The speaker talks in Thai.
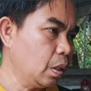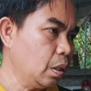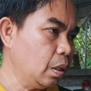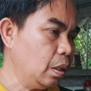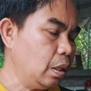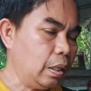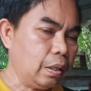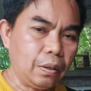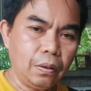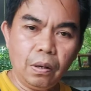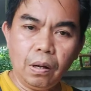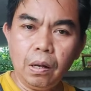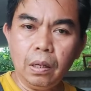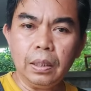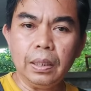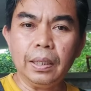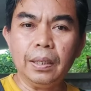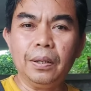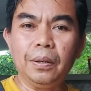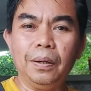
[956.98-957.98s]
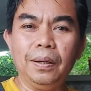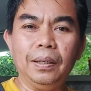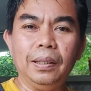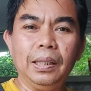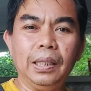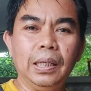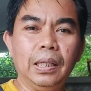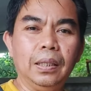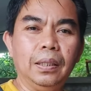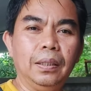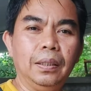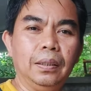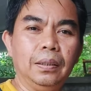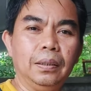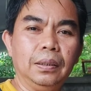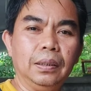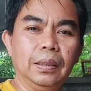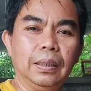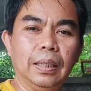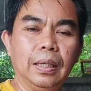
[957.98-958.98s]
แล้วก็อีกกรณีห
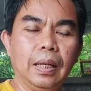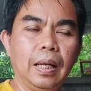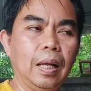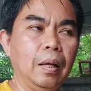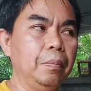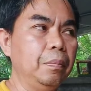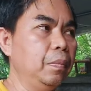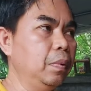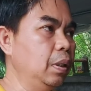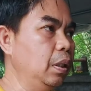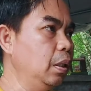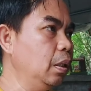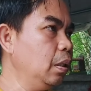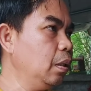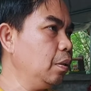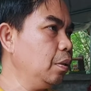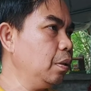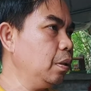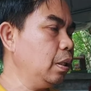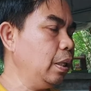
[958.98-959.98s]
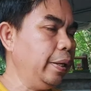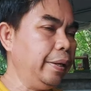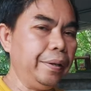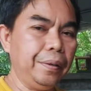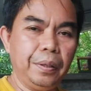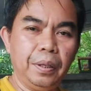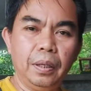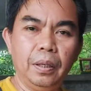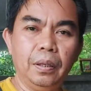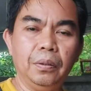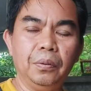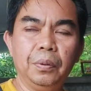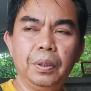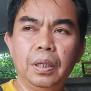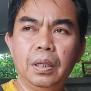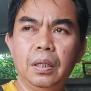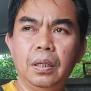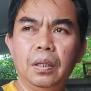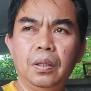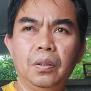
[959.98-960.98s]
นึ่งนะครับ อีกเคสหนึ่ง
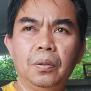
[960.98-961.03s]
ที่